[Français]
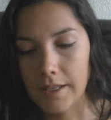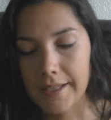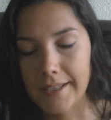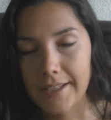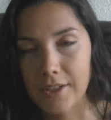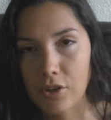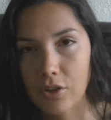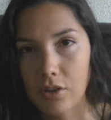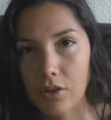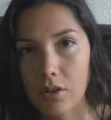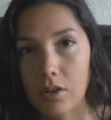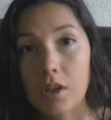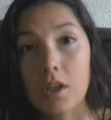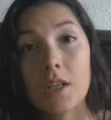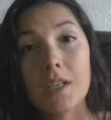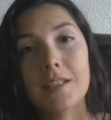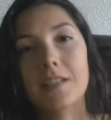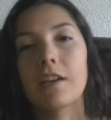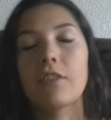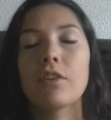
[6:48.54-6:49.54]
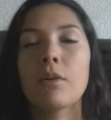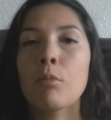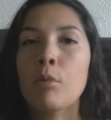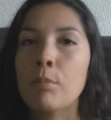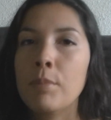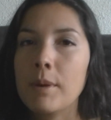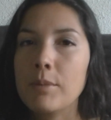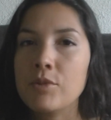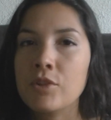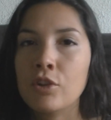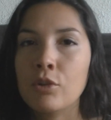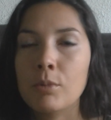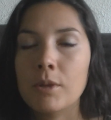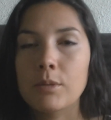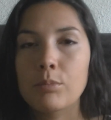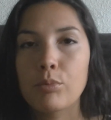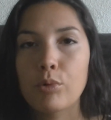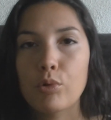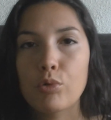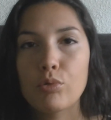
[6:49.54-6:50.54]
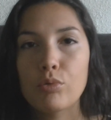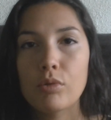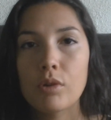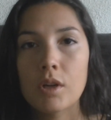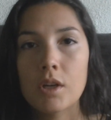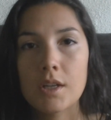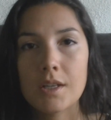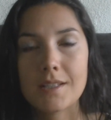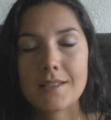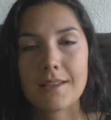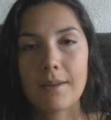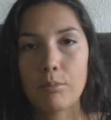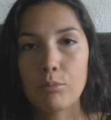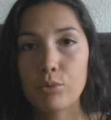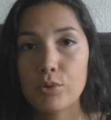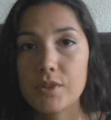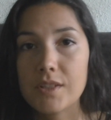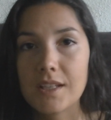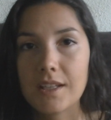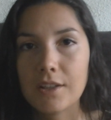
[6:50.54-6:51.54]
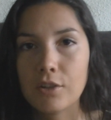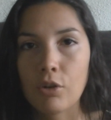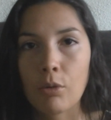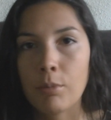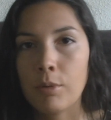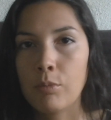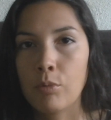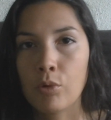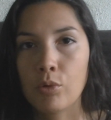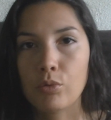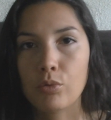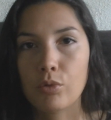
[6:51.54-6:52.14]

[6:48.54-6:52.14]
Et il euh, n'y a vraiment pas besoin d'en mettre beaucoup, ça mousse énormément.